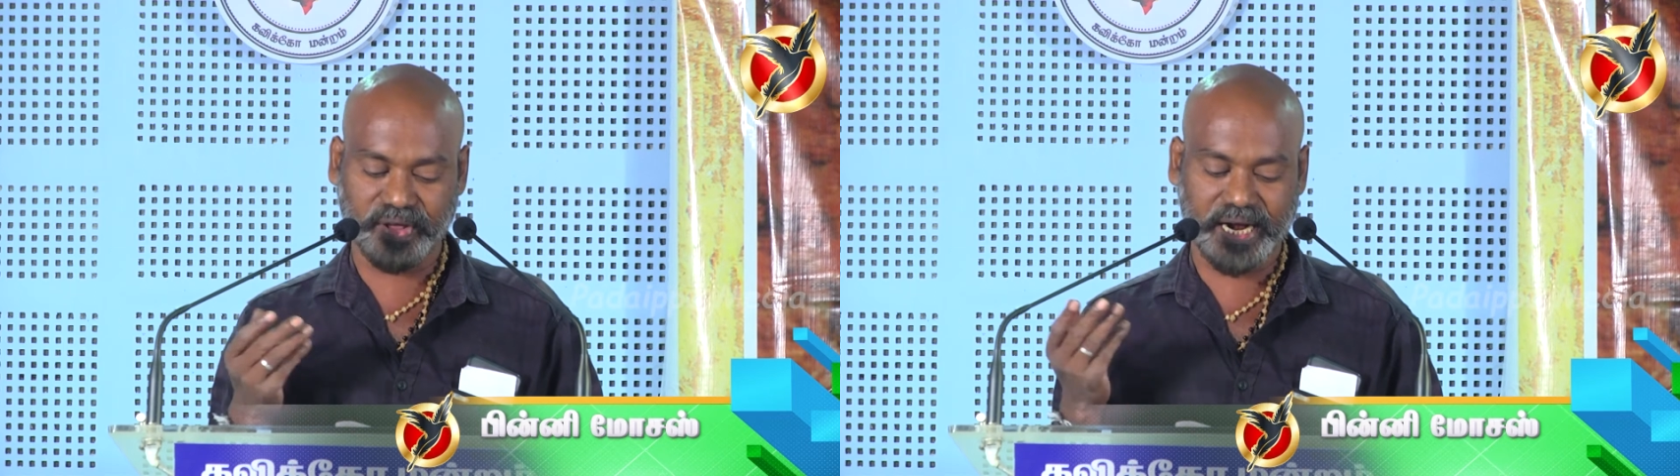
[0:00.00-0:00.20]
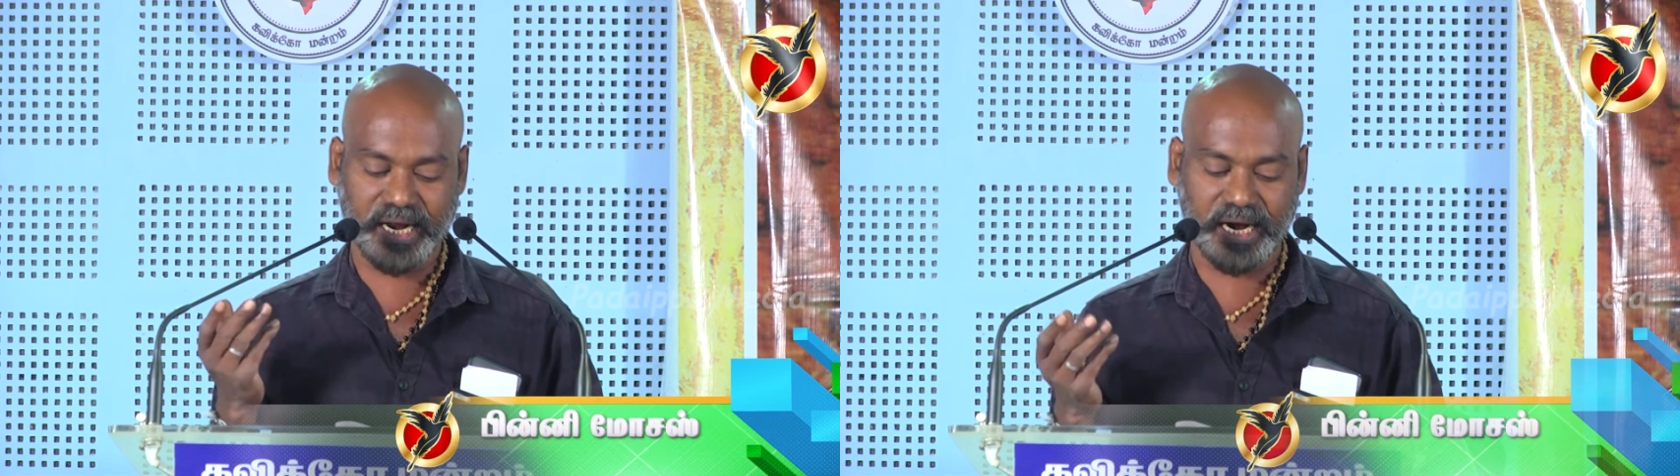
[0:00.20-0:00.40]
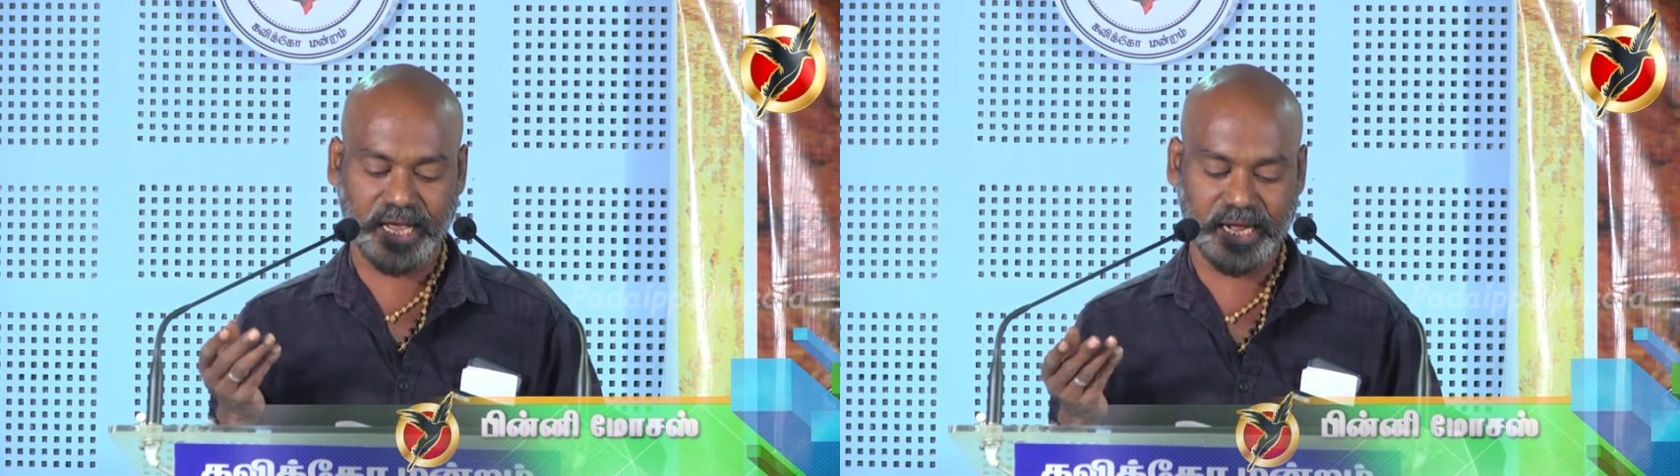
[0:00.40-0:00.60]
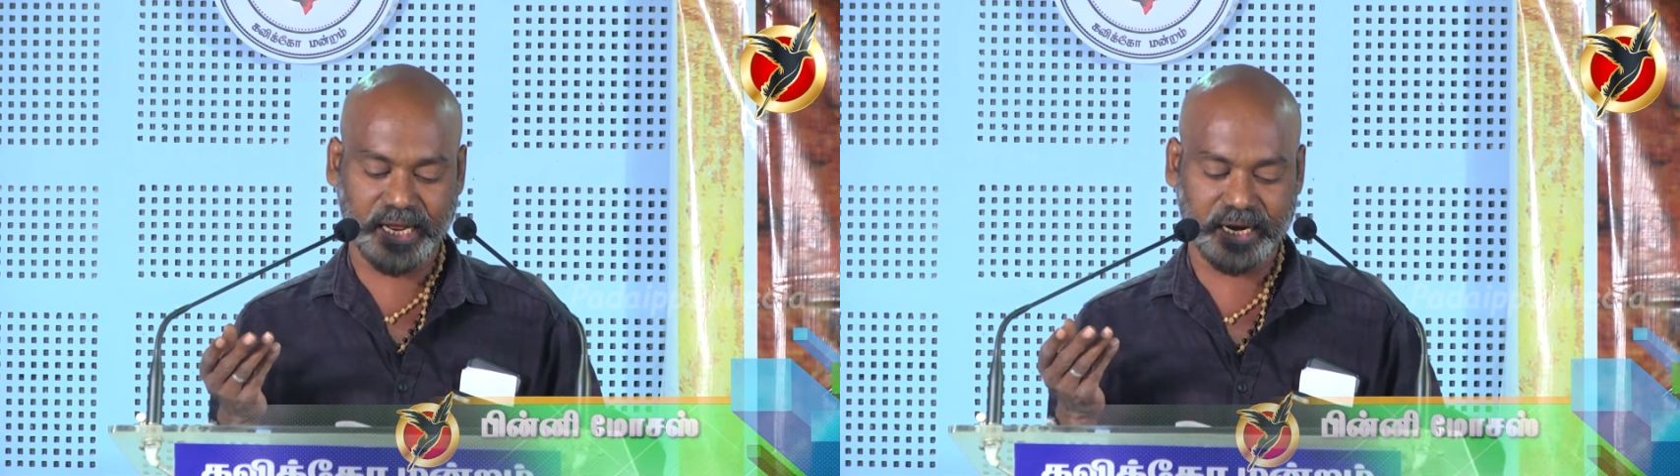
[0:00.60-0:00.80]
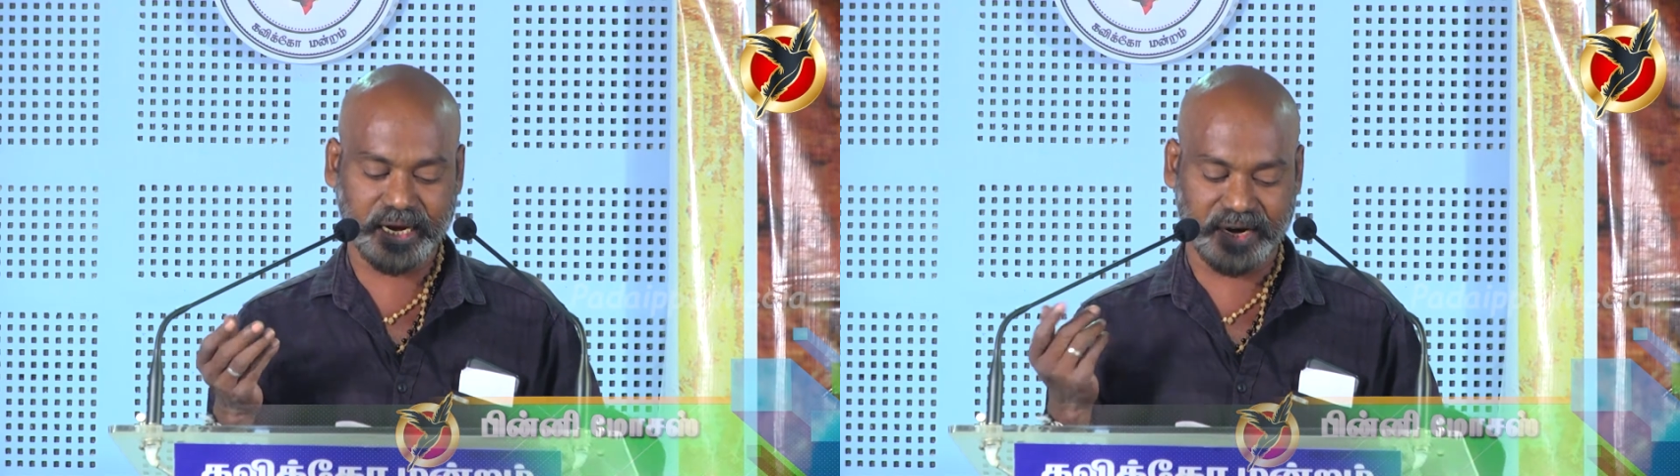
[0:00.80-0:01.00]

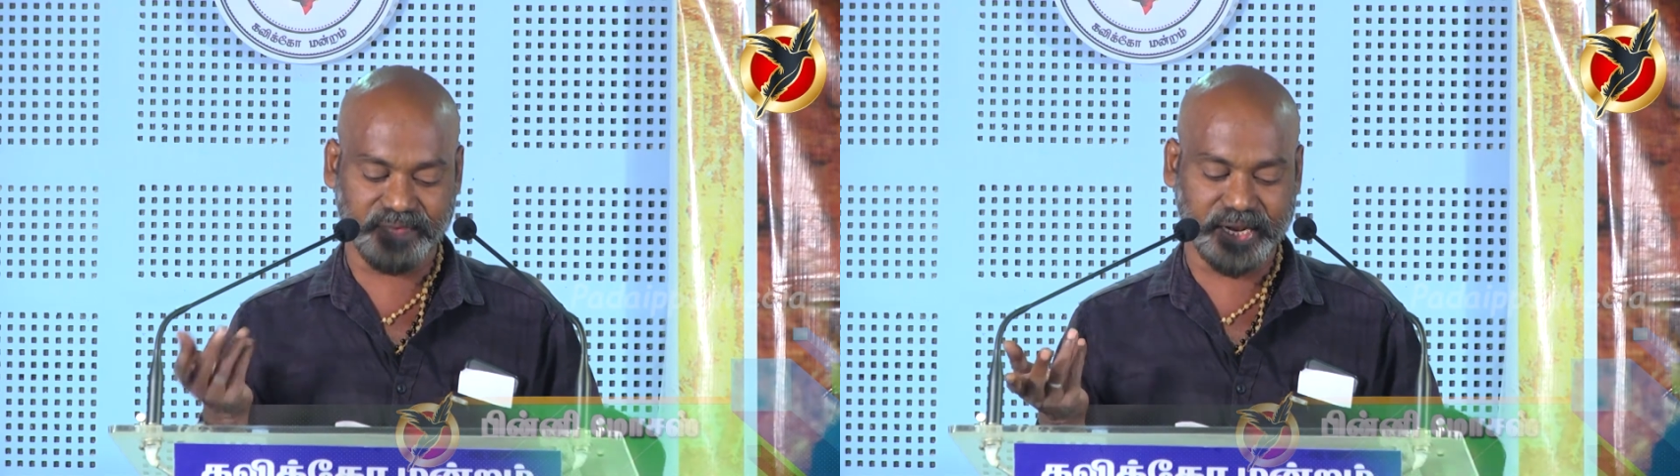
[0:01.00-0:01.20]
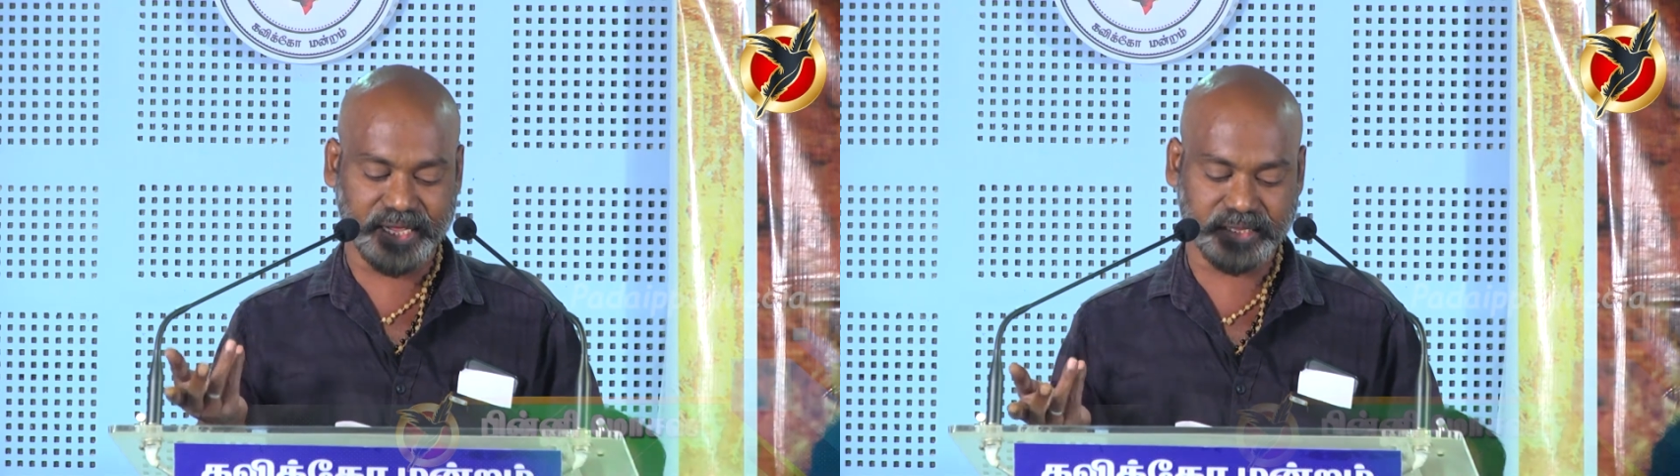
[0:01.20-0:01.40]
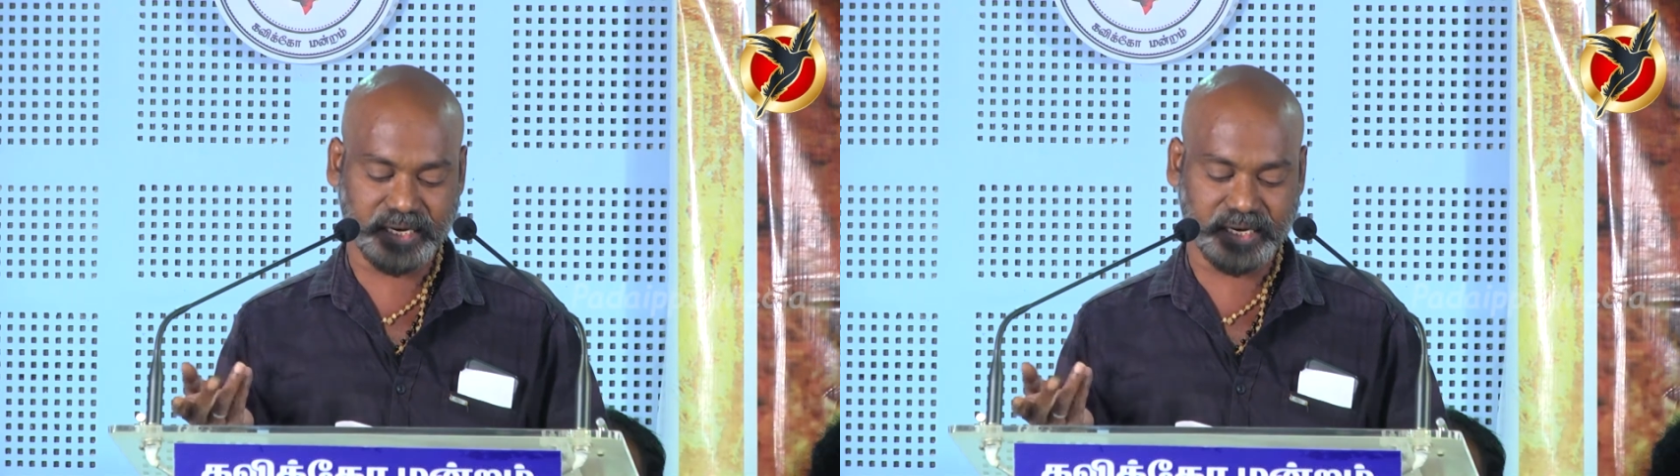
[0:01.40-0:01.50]
வருடங்களாக கண்விழி